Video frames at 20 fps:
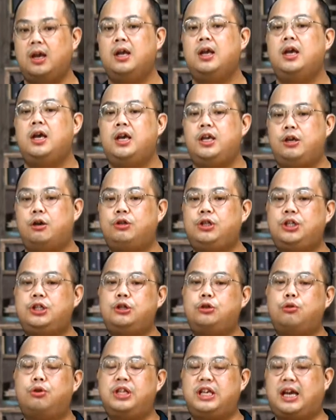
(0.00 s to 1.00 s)
尤其是
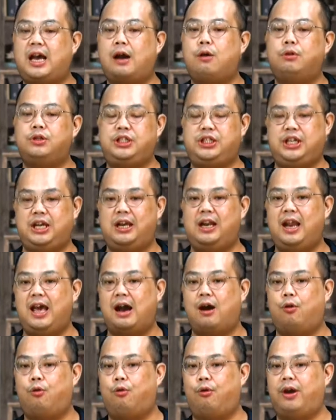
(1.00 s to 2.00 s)
说你看过前两
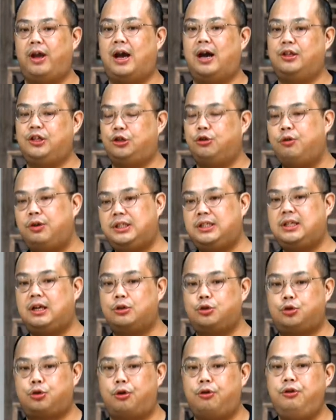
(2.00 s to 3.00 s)
回啊，你就会知道
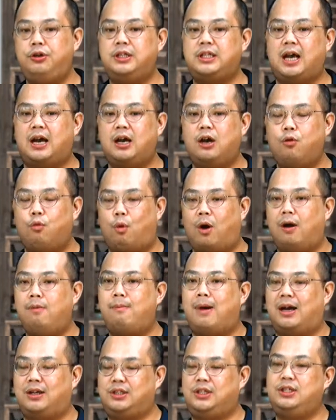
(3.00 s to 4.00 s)
淳于长跟王
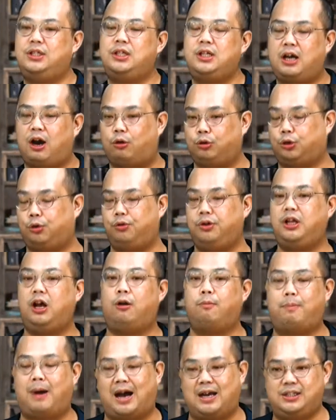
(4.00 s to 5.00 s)
莽其实是搞同一套
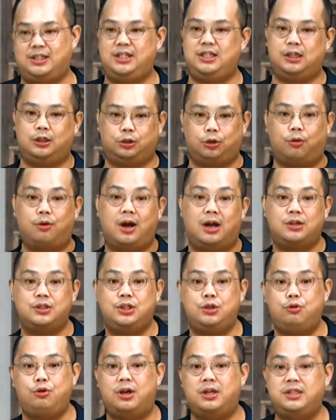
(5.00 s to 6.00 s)
把戏的，同行是
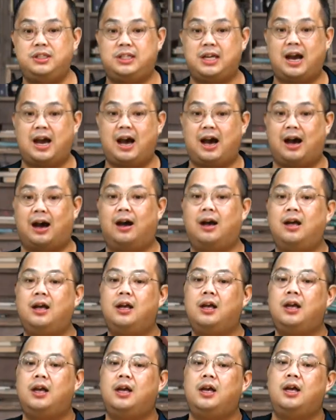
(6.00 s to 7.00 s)
冤家啊。
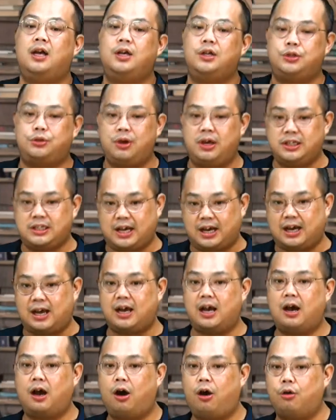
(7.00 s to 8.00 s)
所以，再看
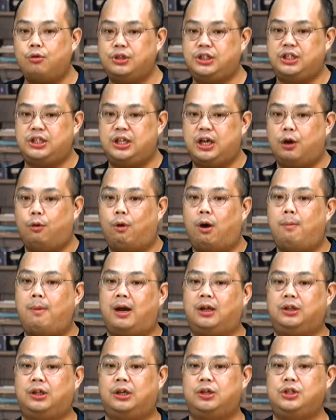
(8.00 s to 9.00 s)
看后几年王
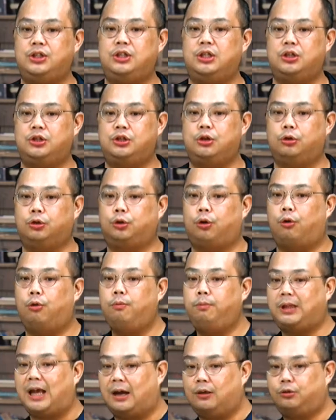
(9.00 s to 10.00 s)
莽得势的时候，同
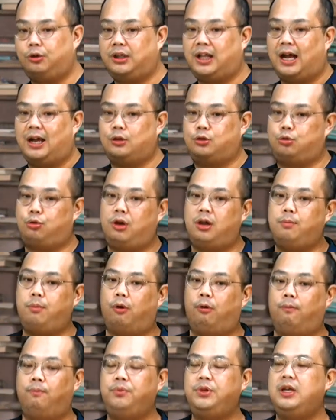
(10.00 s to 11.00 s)
党对他的吹
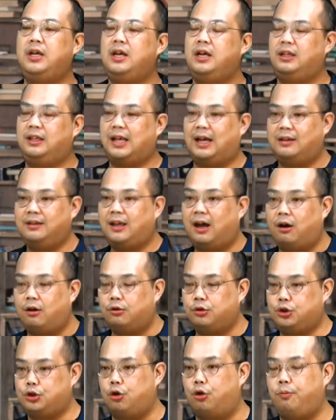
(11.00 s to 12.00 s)
捧，难道
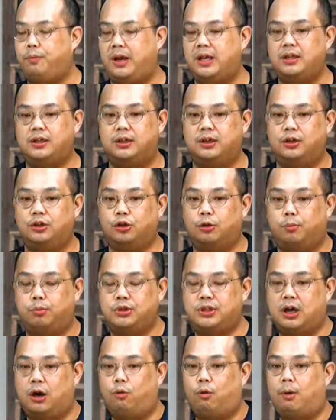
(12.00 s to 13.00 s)
周边的人都不
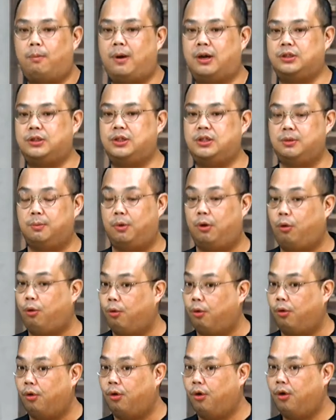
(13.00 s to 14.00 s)
知道王莽是什么
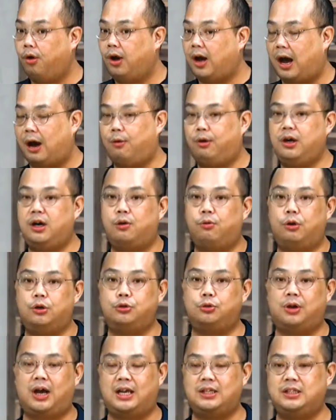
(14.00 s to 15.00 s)
货，还会认为
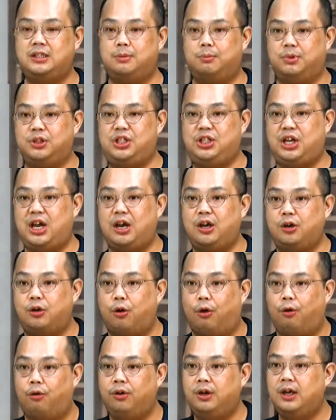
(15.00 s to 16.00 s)
说他是什么谦
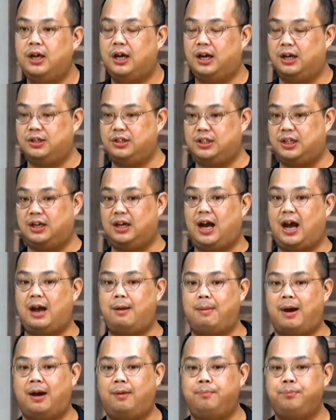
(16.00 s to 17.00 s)
恭、很仁爱
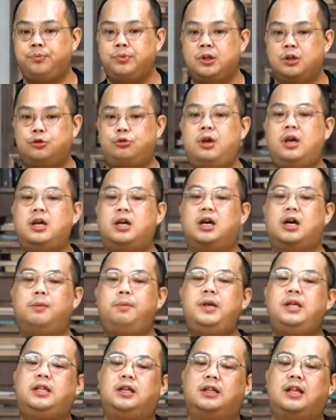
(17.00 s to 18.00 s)
吗？所以何
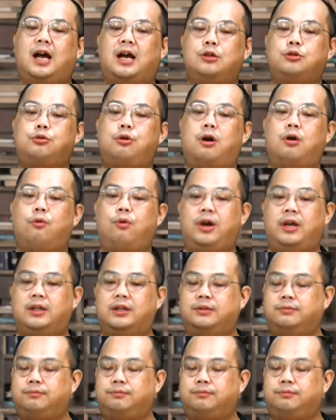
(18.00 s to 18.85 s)
必等他篡位呢？